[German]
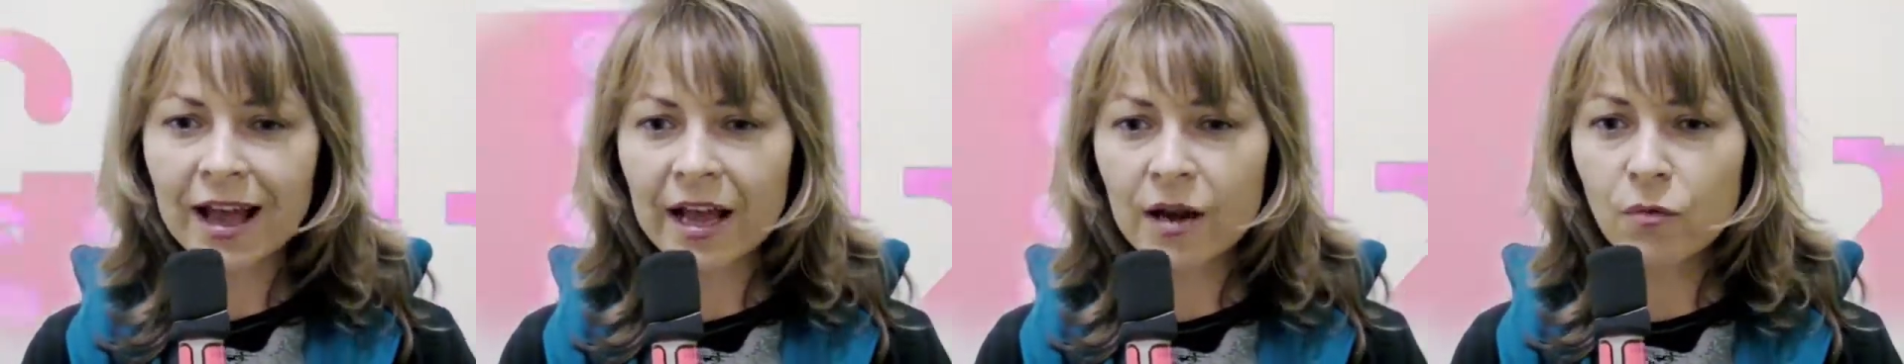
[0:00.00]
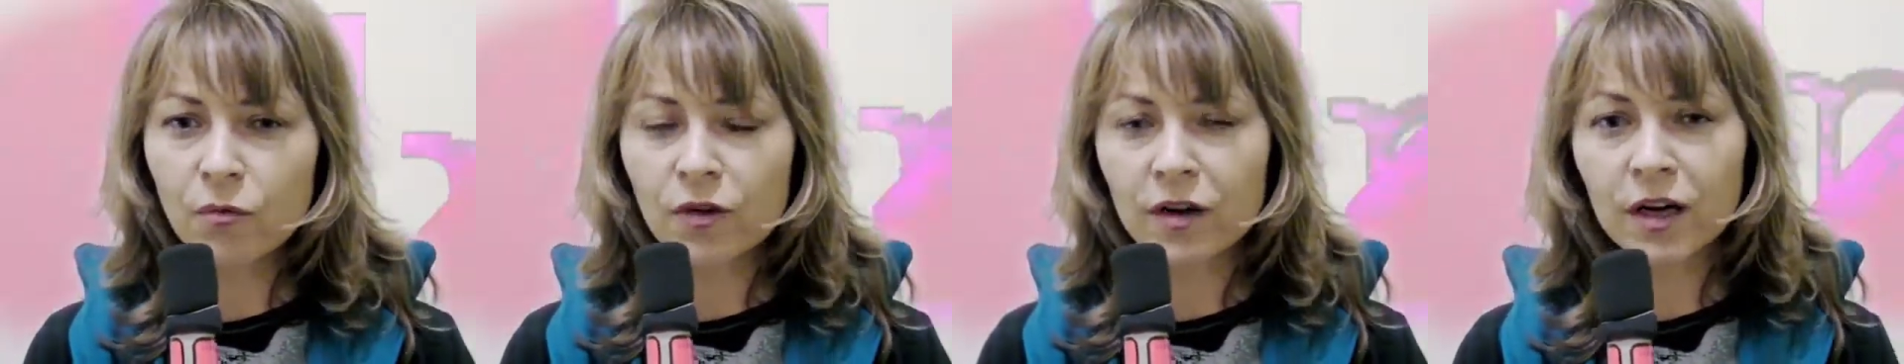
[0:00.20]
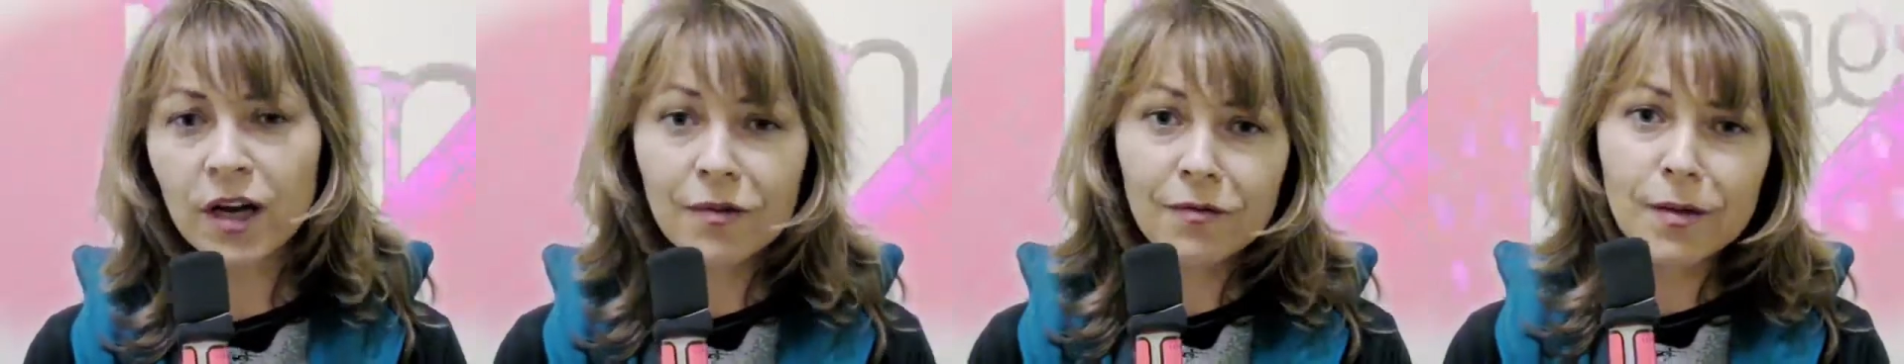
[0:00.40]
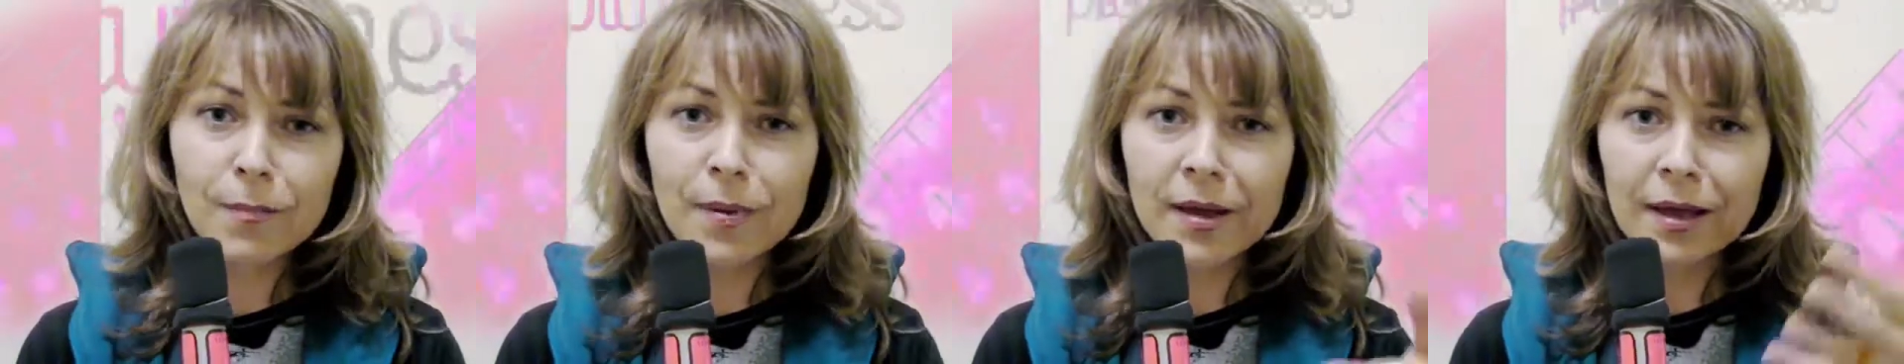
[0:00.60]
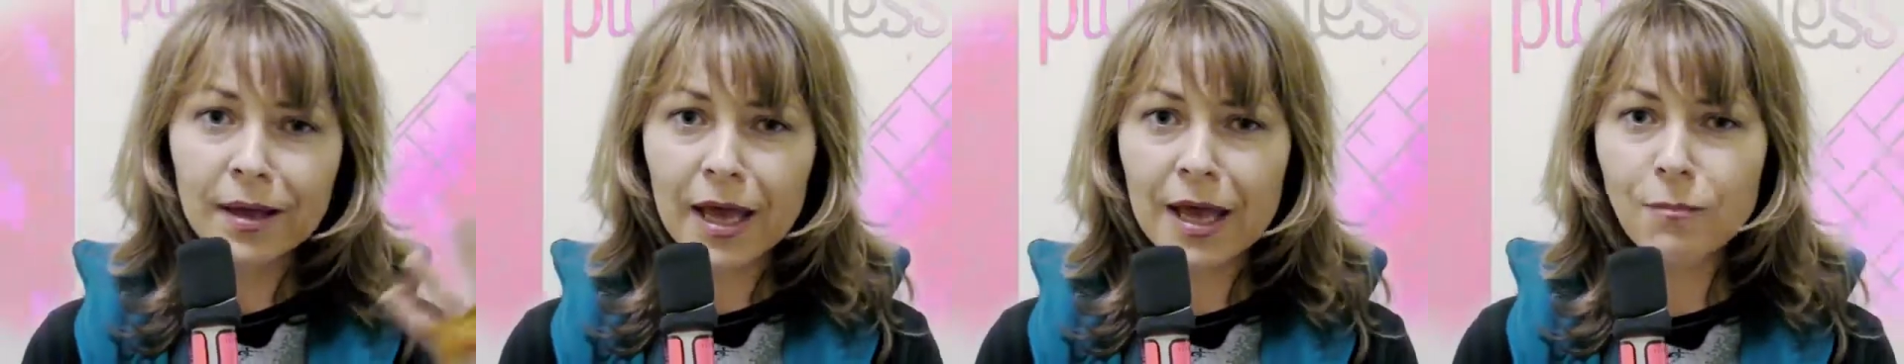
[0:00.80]
einfacher wie
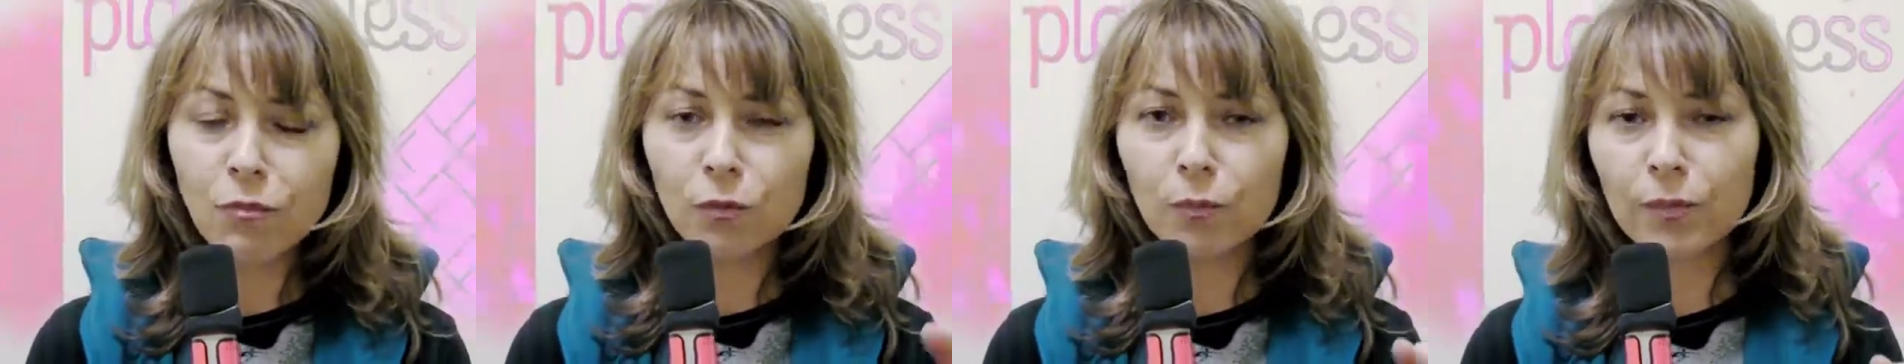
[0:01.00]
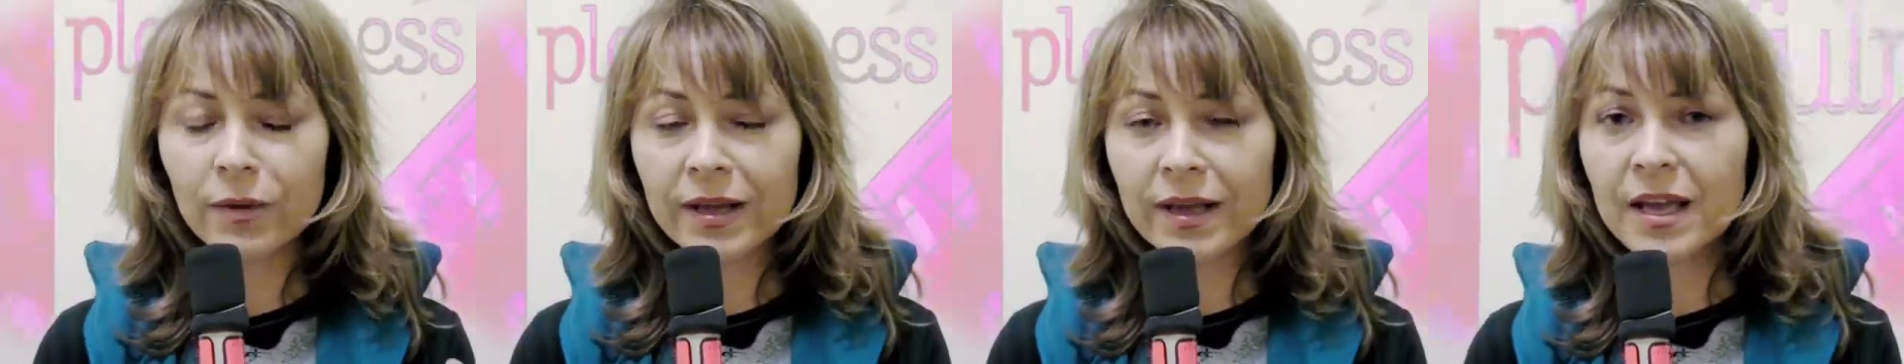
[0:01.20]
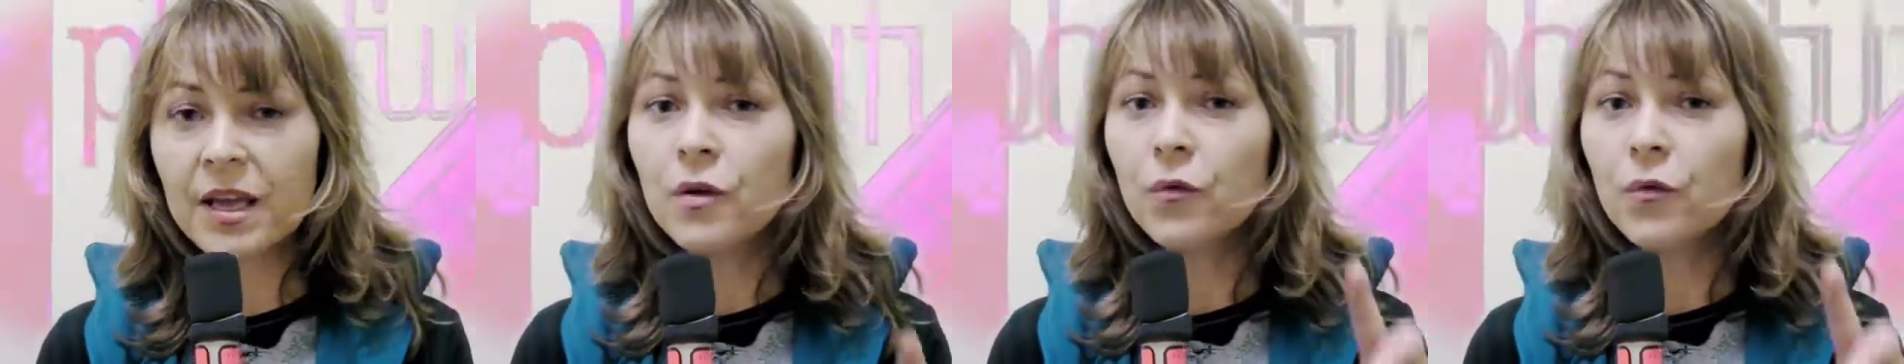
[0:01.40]
bei Game and Play,